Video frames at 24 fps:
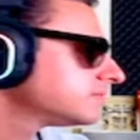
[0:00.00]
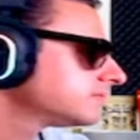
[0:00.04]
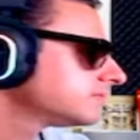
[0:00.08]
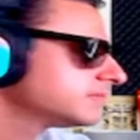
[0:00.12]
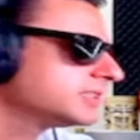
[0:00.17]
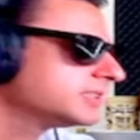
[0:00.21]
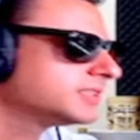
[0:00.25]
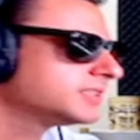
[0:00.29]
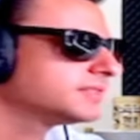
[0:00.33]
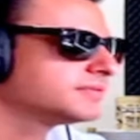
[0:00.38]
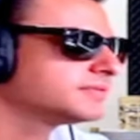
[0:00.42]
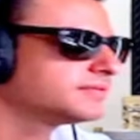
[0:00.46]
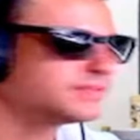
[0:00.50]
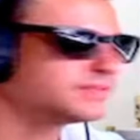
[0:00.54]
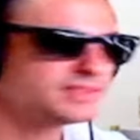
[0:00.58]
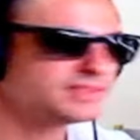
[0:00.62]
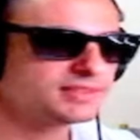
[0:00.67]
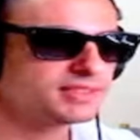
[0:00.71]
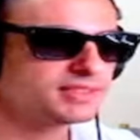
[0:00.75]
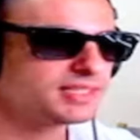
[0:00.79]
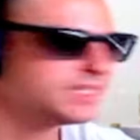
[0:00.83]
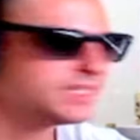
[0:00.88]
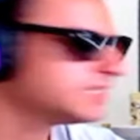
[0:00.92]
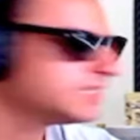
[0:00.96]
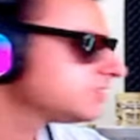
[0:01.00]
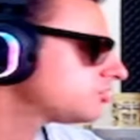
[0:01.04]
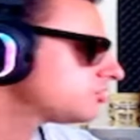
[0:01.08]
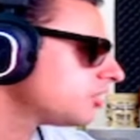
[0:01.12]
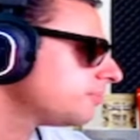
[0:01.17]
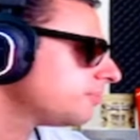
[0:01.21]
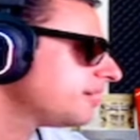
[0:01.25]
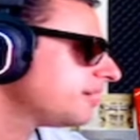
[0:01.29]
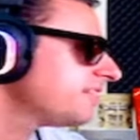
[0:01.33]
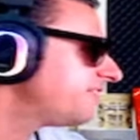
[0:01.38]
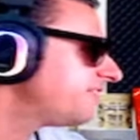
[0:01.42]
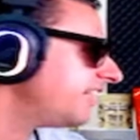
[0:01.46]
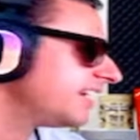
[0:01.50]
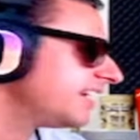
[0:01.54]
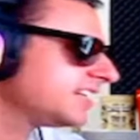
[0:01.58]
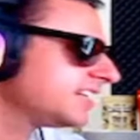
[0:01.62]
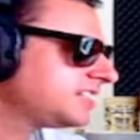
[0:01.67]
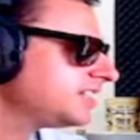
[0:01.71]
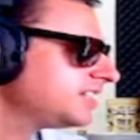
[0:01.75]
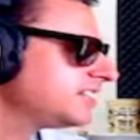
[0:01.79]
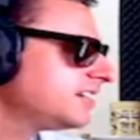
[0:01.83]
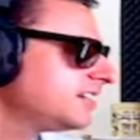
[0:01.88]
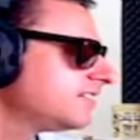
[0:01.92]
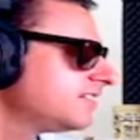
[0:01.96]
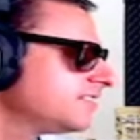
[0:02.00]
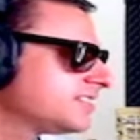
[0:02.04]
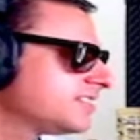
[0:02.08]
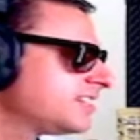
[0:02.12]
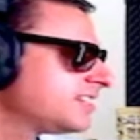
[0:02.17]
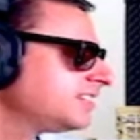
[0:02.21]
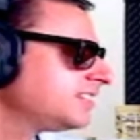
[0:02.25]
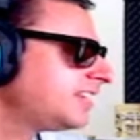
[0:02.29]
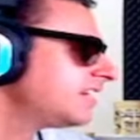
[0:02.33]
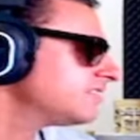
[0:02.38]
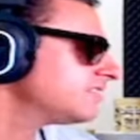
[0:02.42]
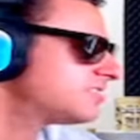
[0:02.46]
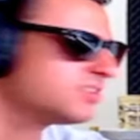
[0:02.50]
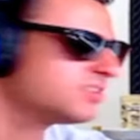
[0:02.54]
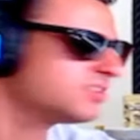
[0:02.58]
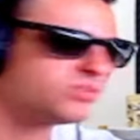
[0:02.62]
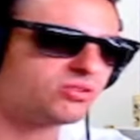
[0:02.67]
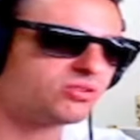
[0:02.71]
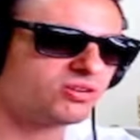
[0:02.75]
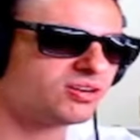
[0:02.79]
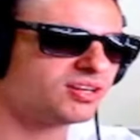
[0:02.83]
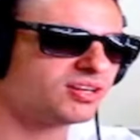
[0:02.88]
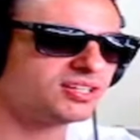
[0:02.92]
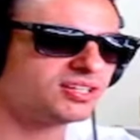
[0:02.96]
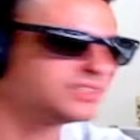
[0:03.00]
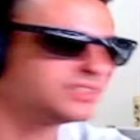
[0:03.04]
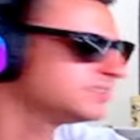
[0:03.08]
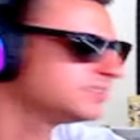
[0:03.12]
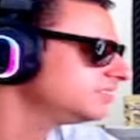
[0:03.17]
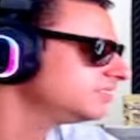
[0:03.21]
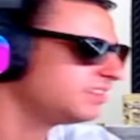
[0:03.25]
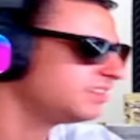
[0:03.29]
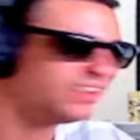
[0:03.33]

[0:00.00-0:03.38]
Hum. E sua mãe fala, não vou sentar tá no seu colo.